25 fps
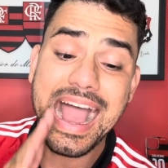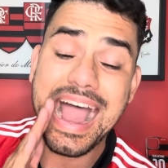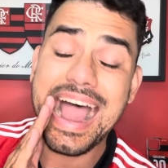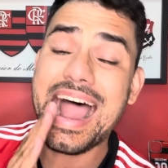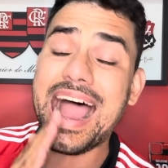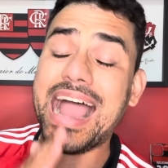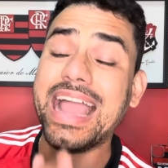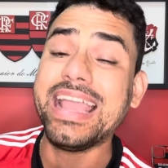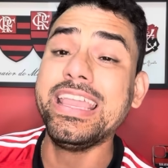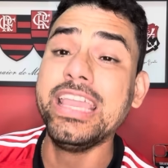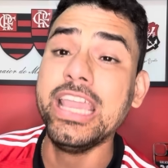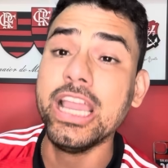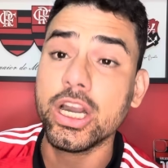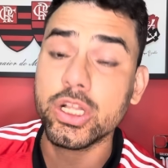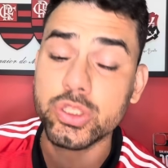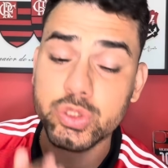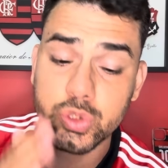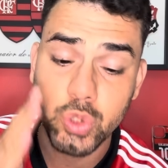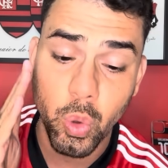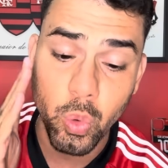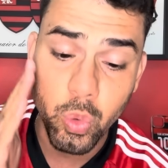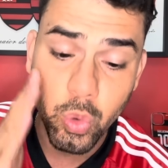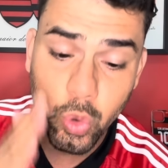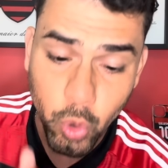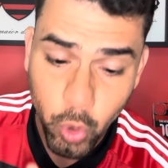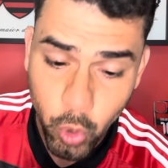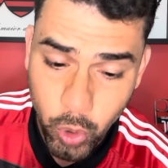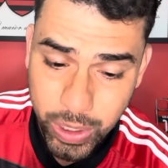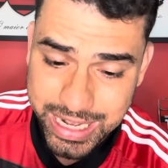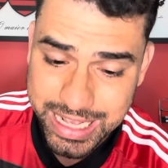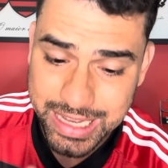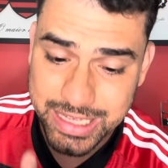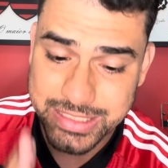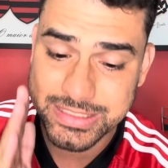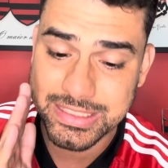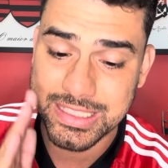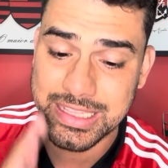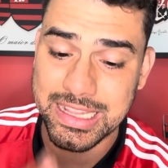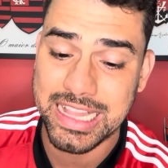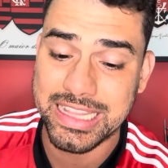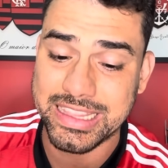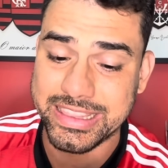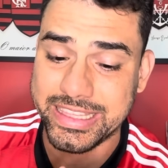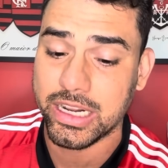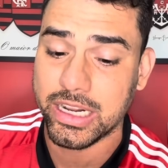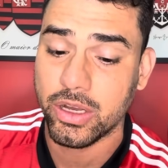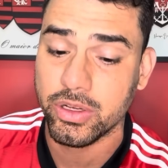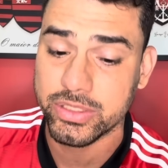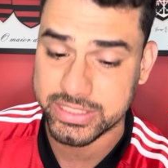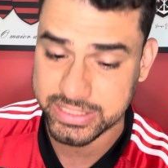Ayrton Lucas na
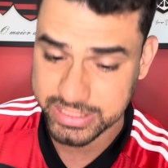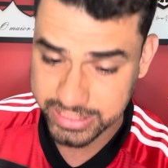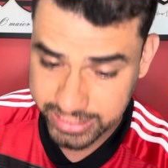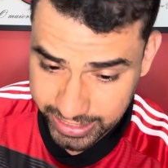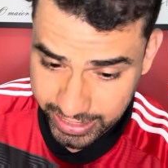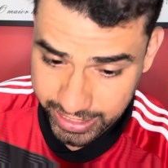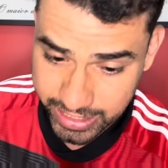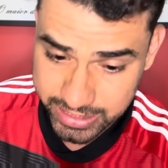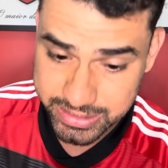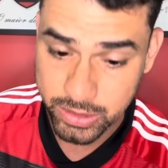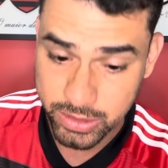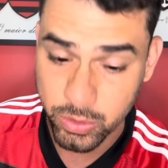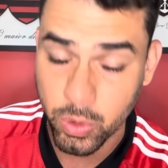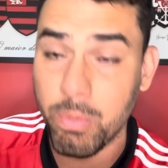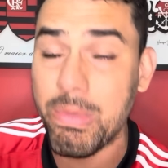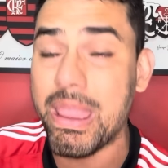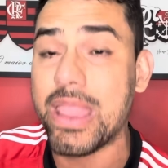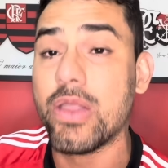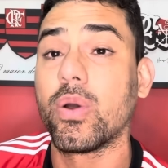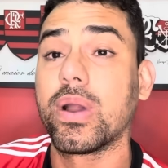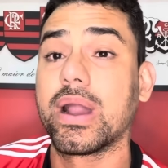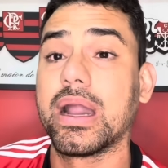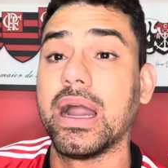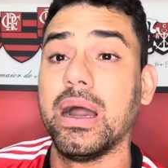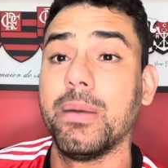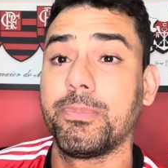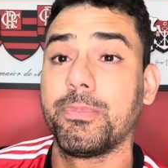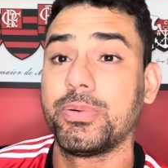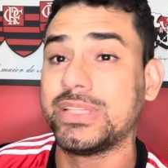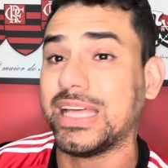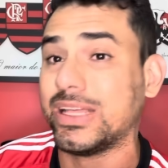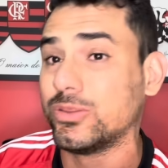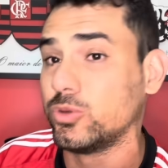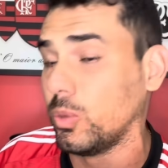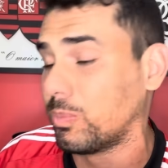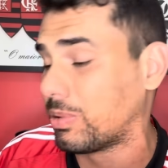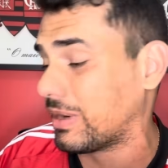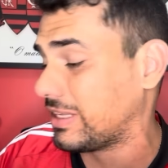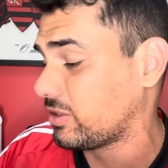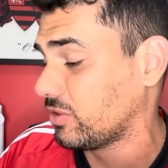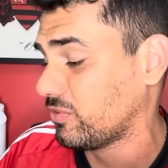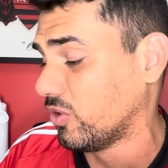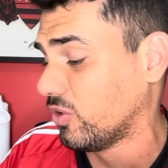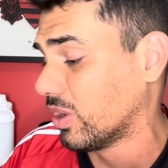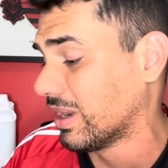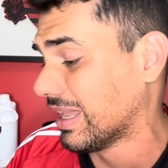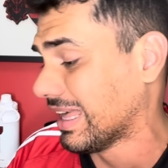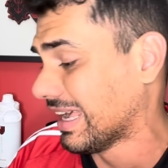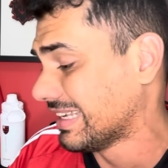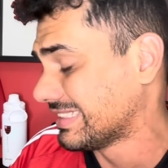lateral esquerda. No meio campo, na dupla de
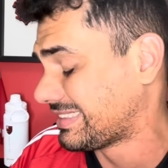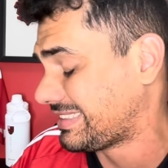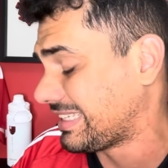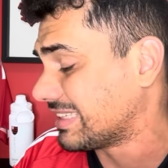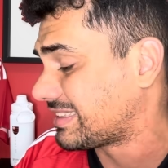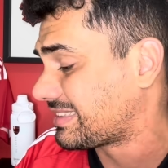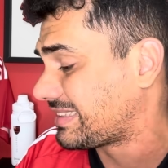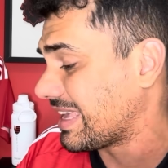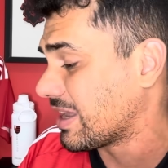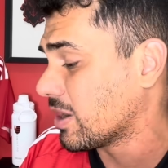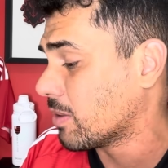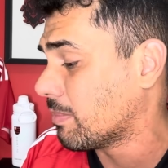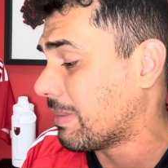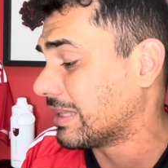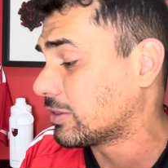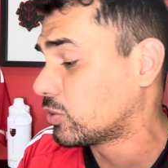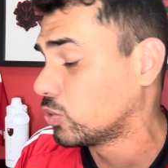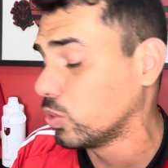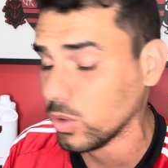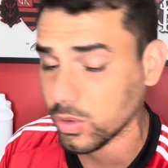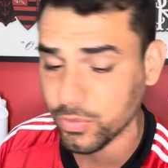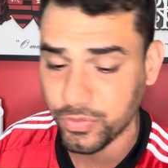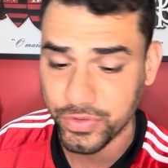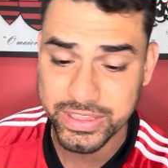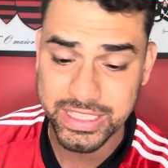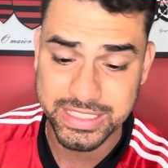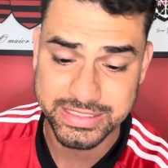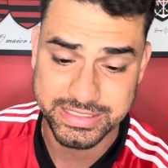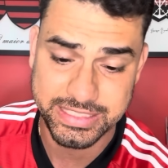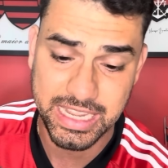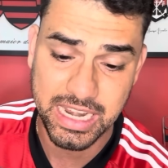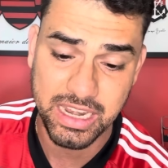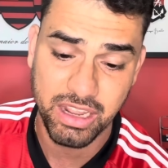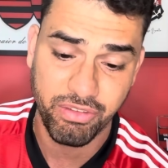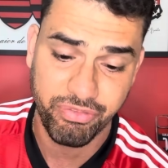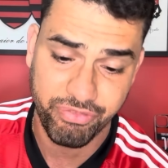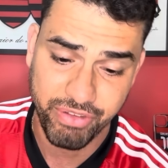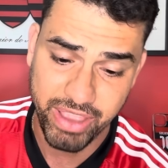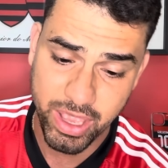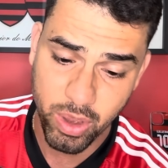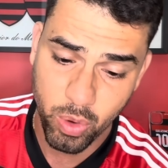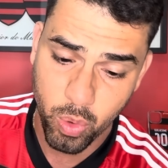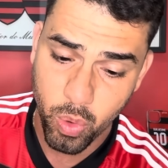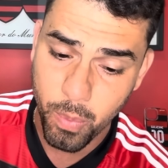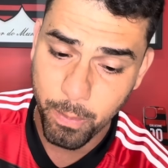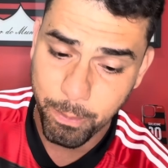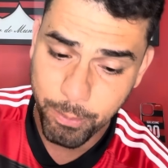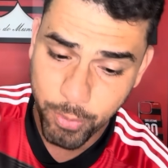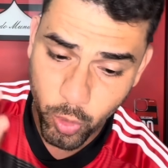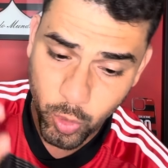volância, tem uma dúvida, se ele vem
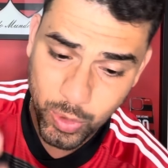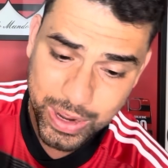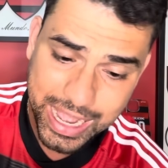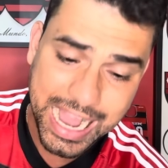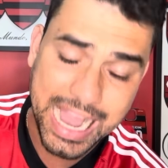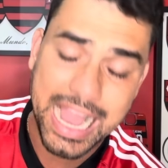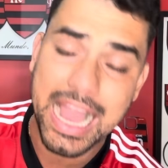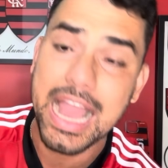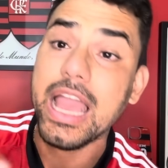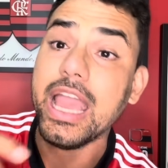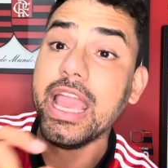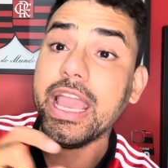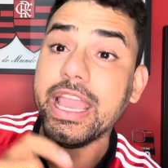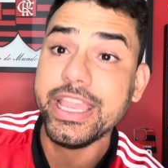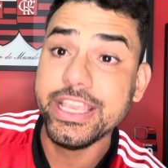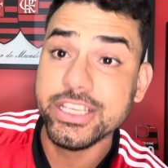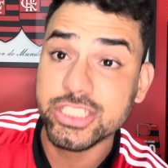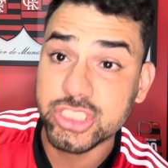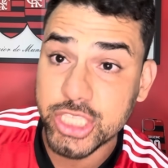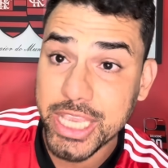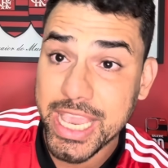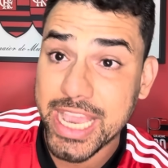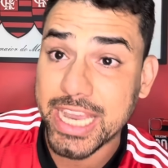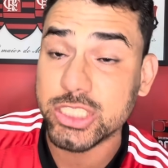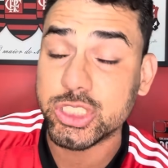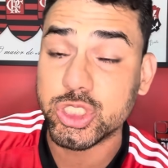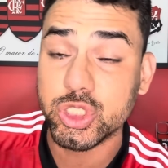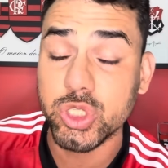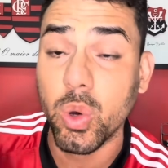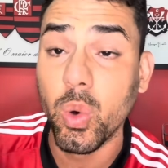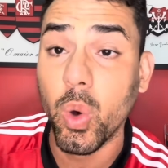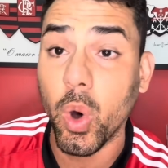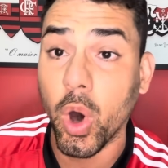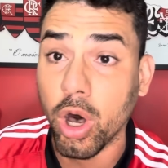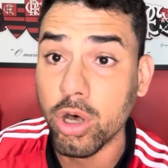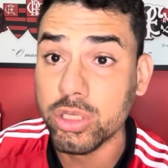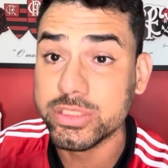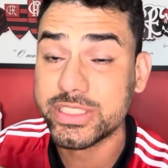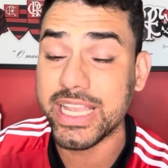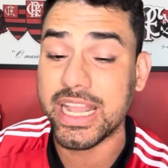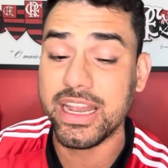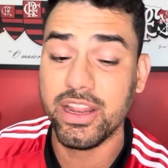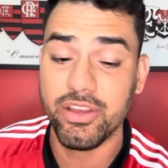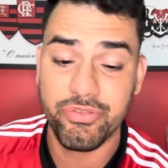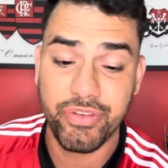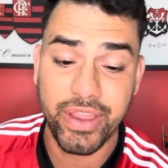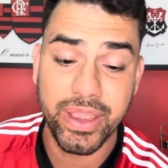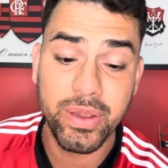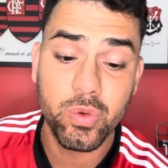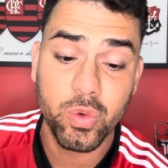com Pulgar e Gerson ou se ele
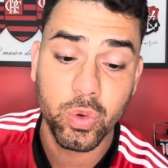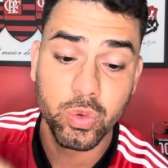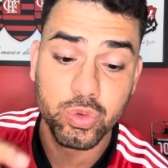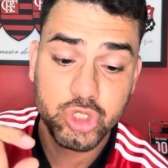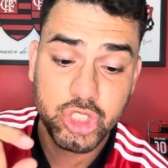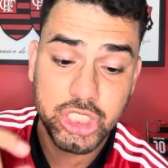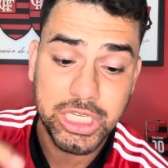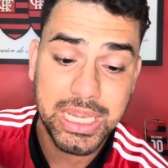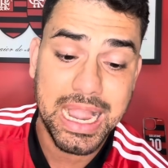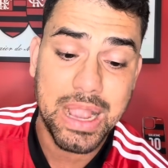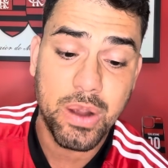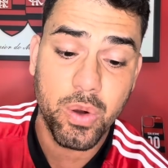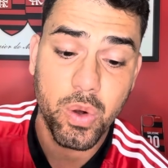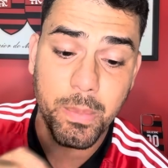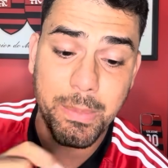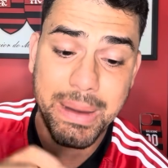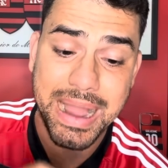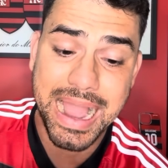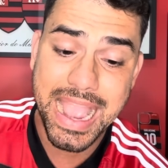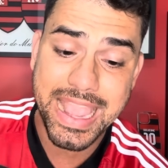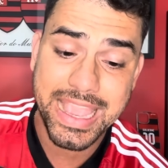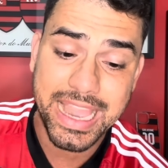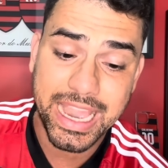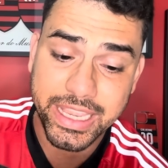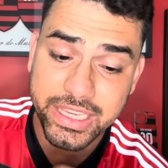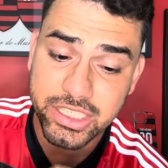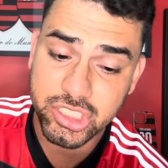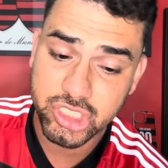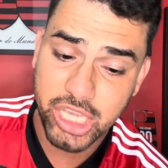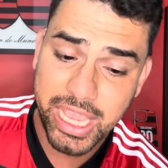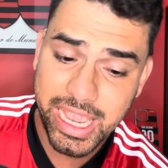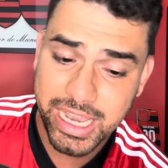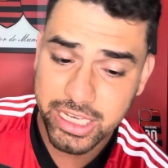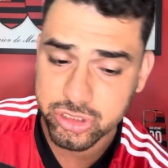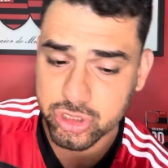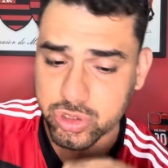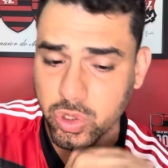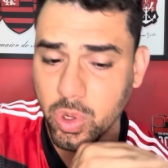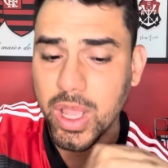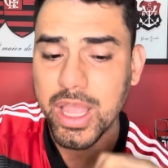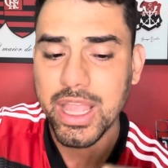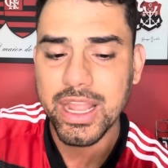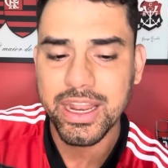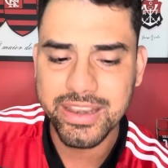vem com Thiago Maia e Gerson.